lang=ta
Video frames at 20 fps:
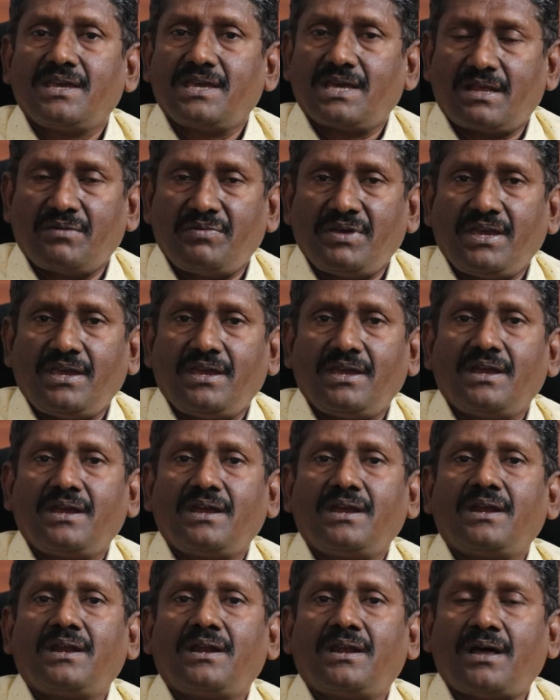எனவே
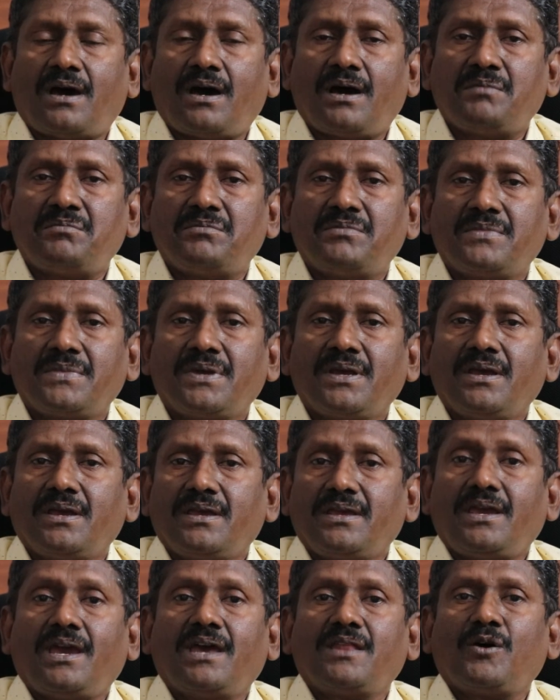நாம்
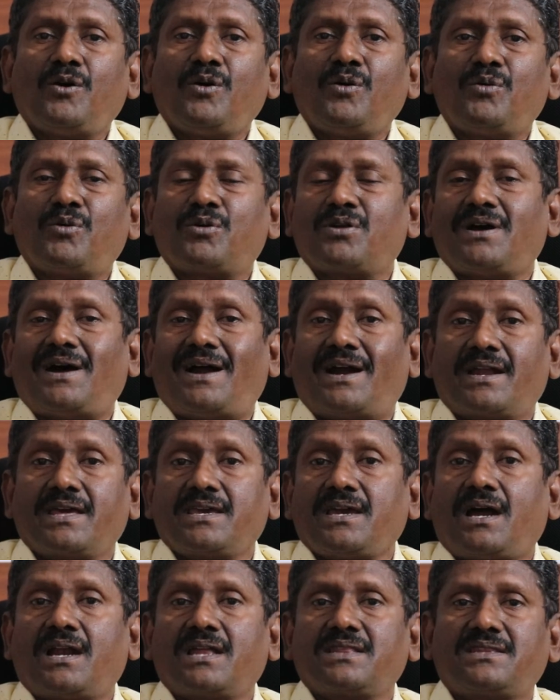ஏதோ ஒரு
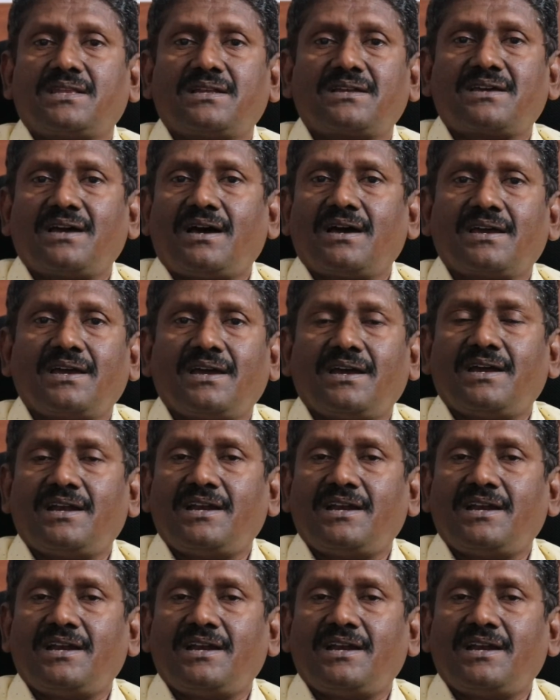அடையாளத்திற்காக